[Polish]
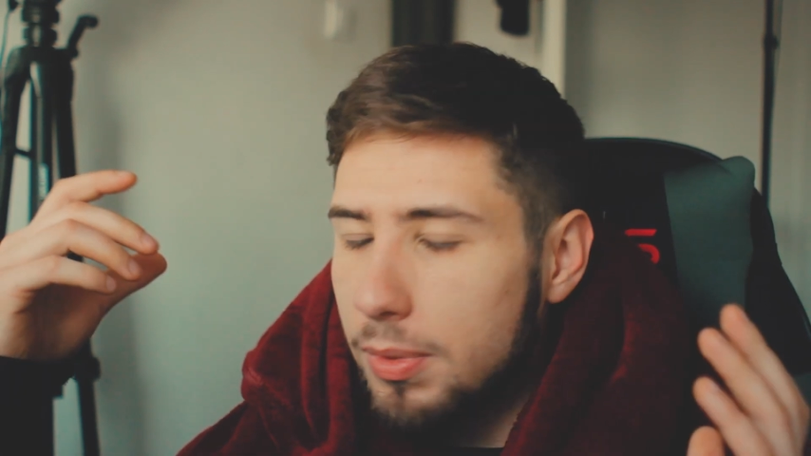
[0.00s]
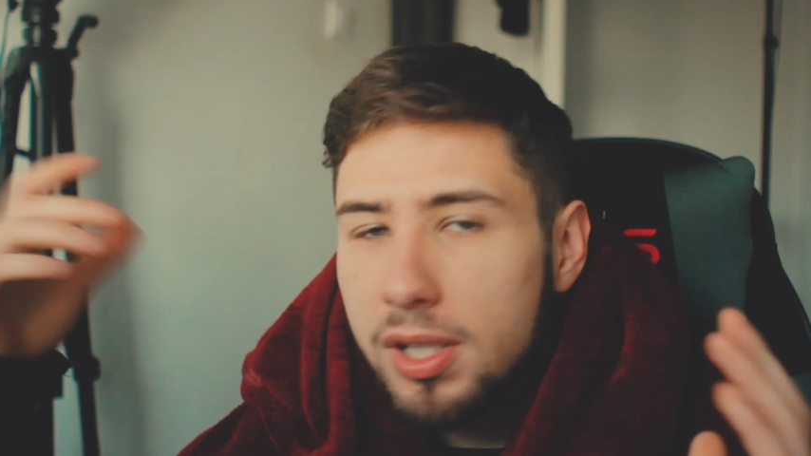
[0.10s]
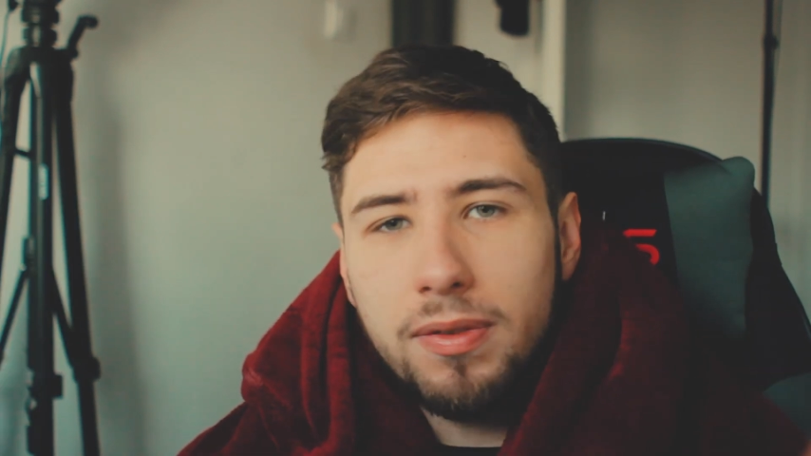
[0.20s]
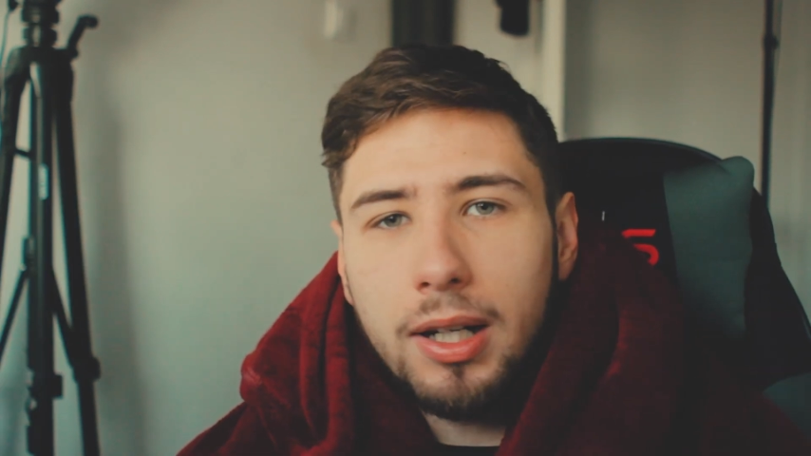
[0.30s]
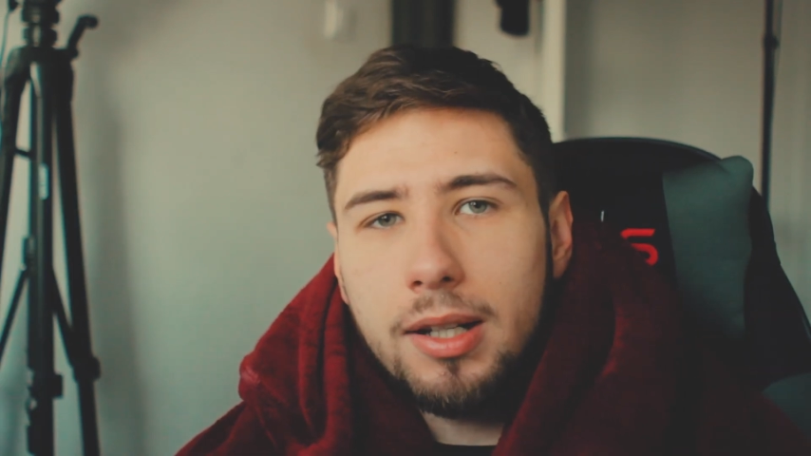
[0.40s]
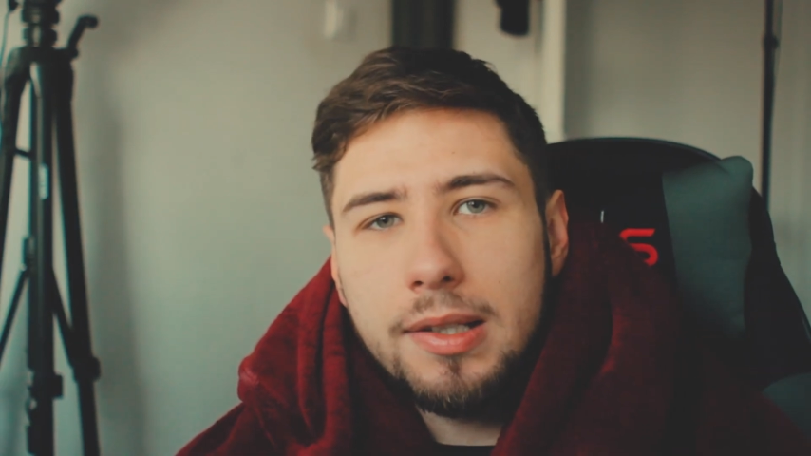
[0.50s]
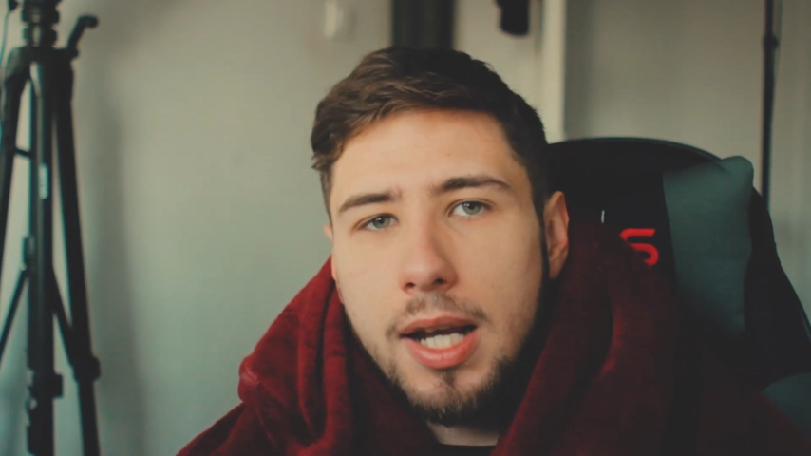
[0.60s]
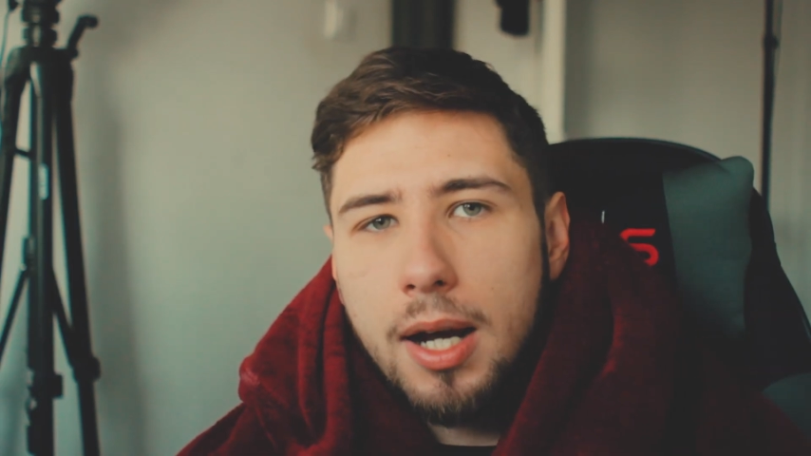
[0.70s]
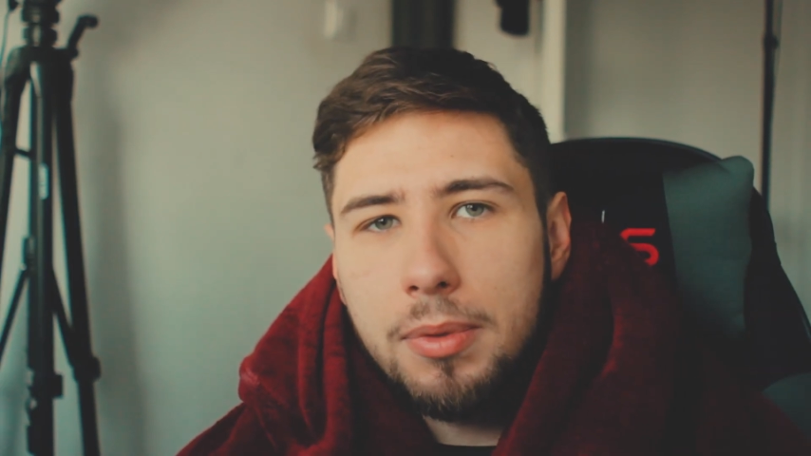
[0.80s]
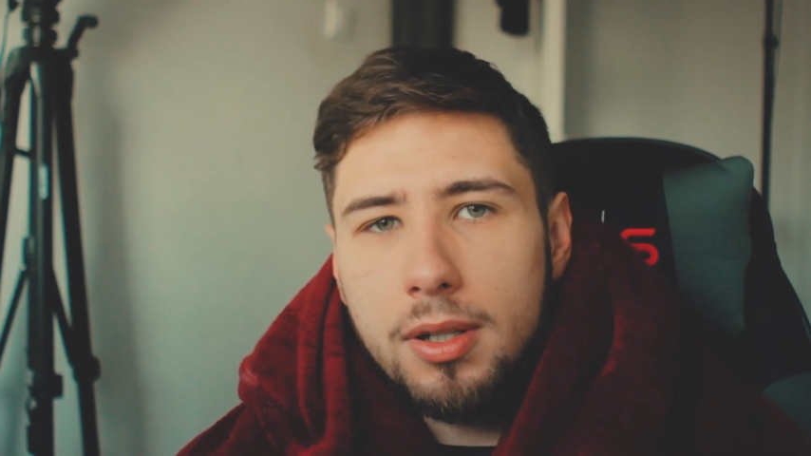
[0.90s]
mini
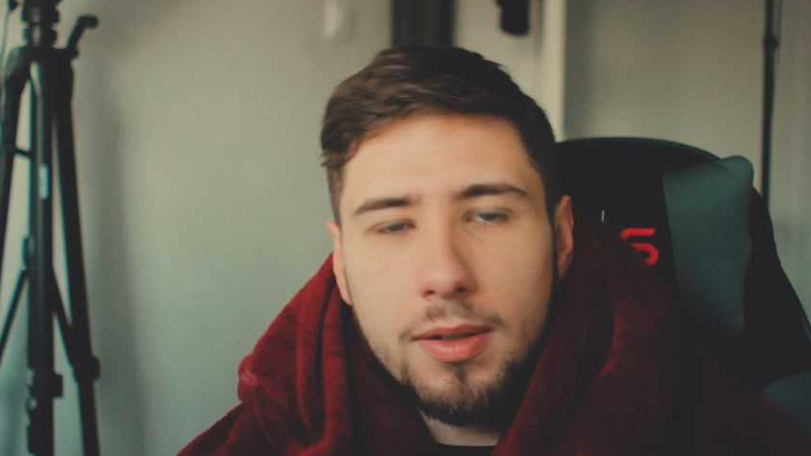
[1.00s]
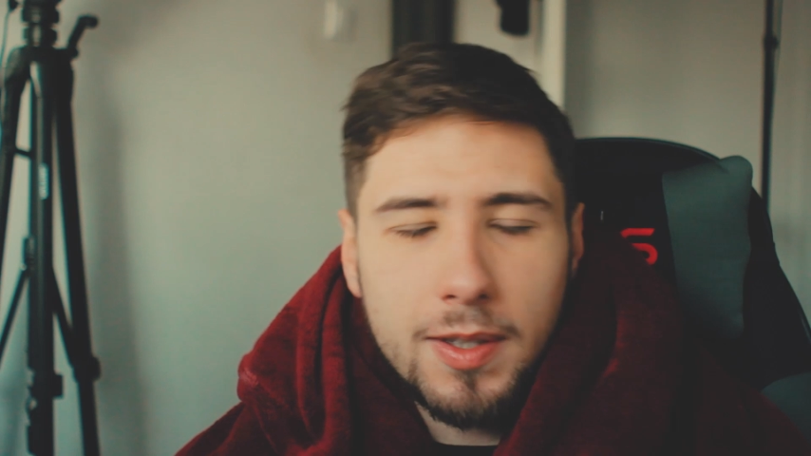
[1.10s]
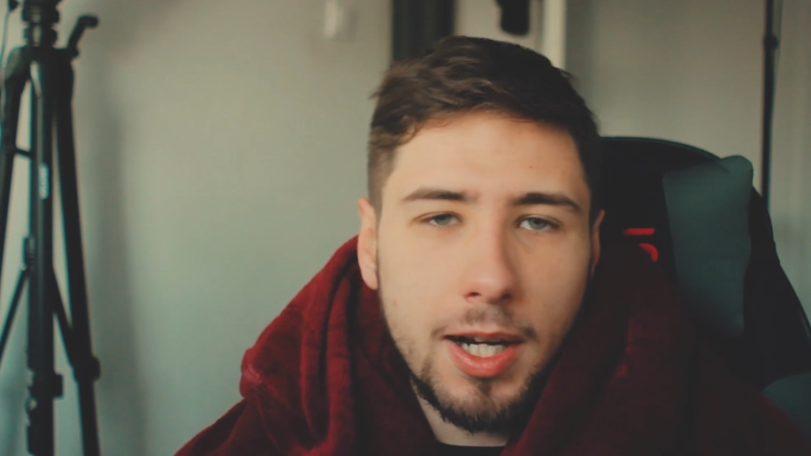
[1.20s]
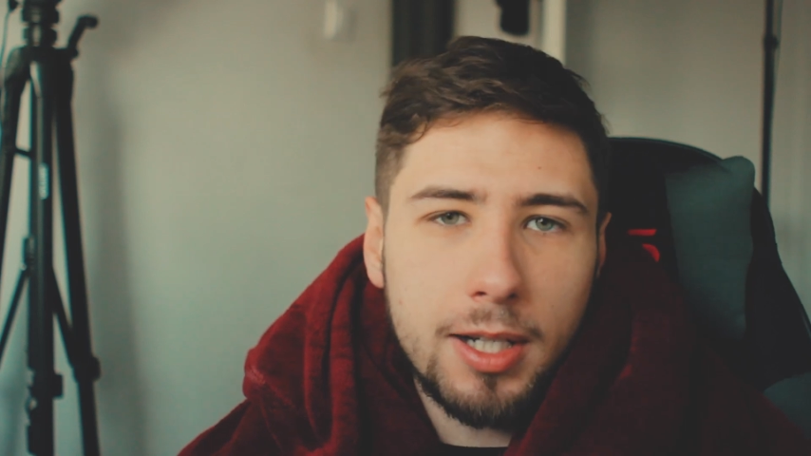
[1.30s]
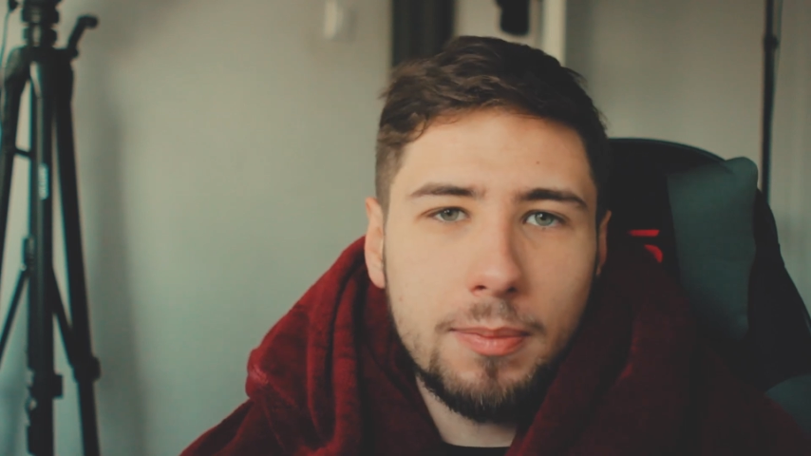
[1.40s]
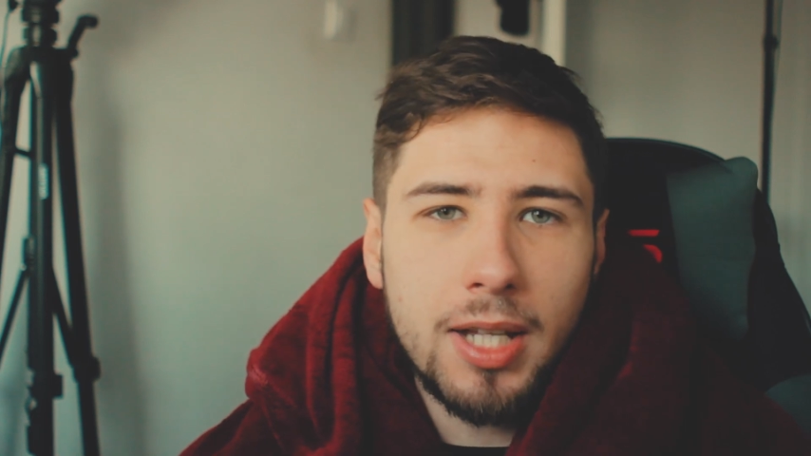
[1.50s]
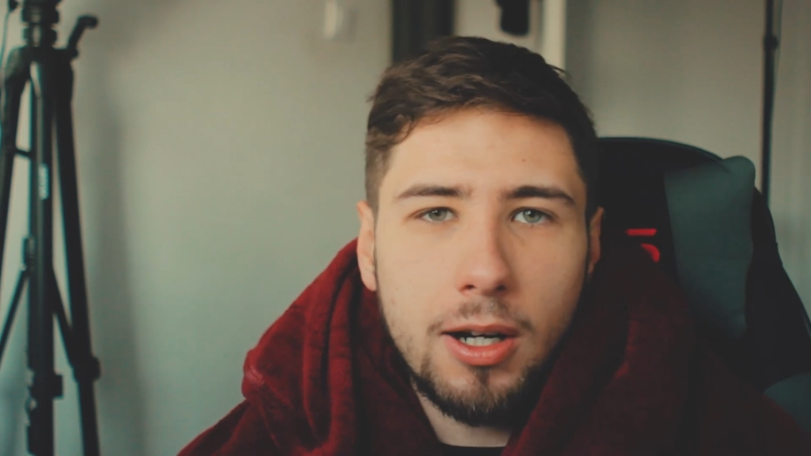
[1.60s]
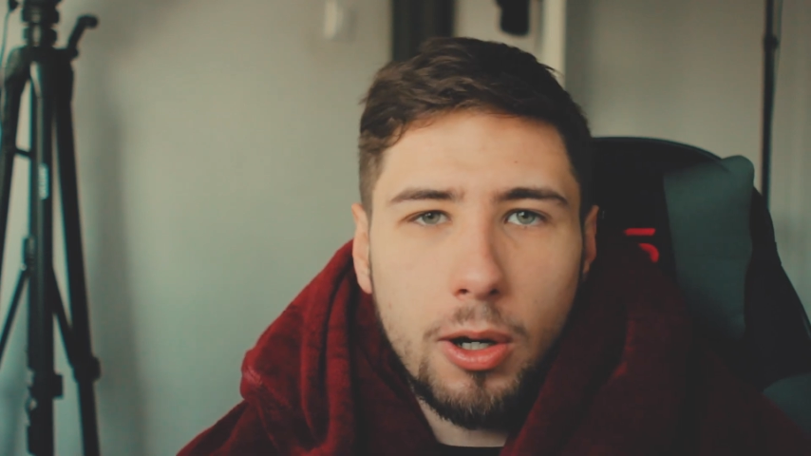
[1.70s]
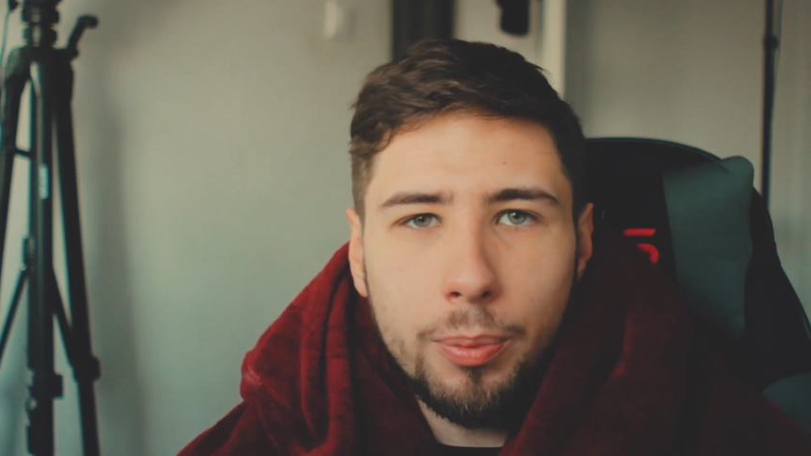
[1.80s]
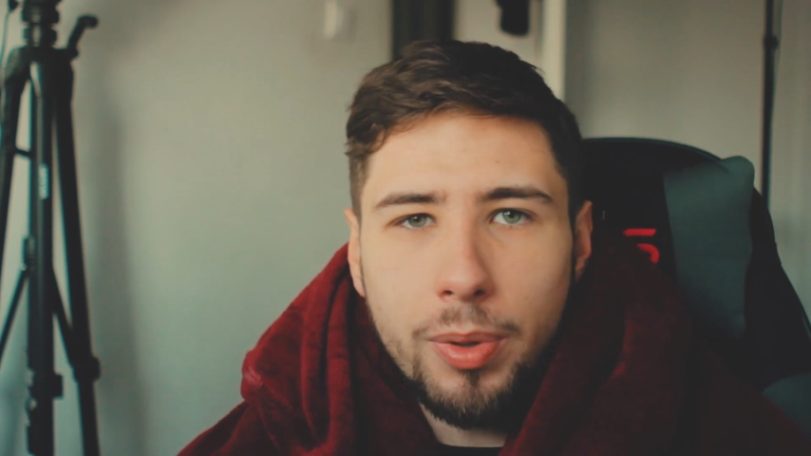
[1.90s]
wakacjami, z graniem na
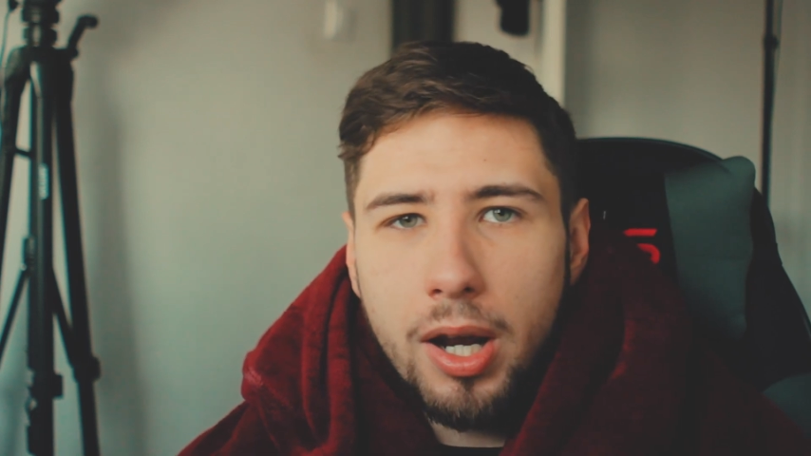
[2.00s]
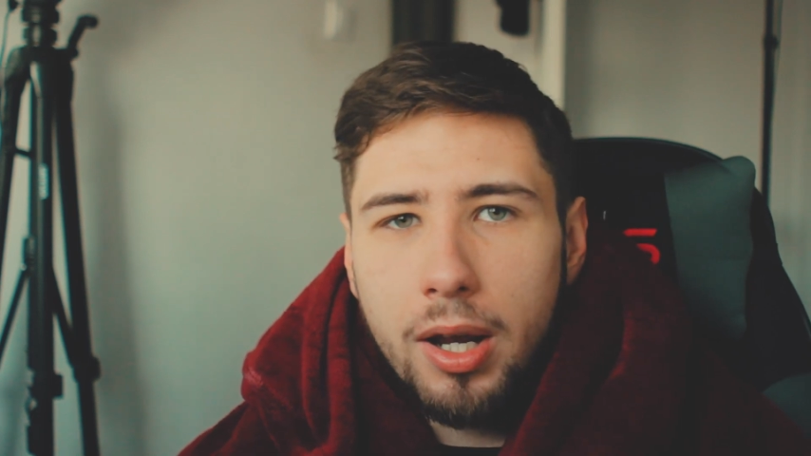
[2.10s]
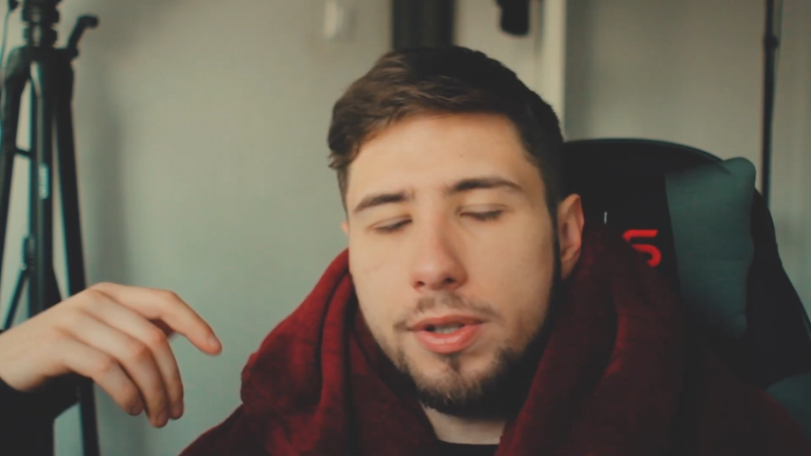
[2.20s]
kąpie,